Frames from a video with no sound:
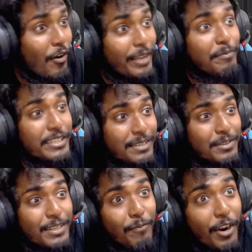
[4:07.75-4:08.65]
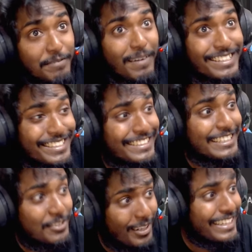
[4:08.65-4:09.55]
ওই বইসা বইসা বট মারছে
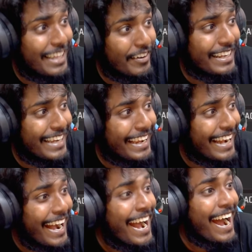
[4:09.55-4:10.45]
টিকটকে রে লাগা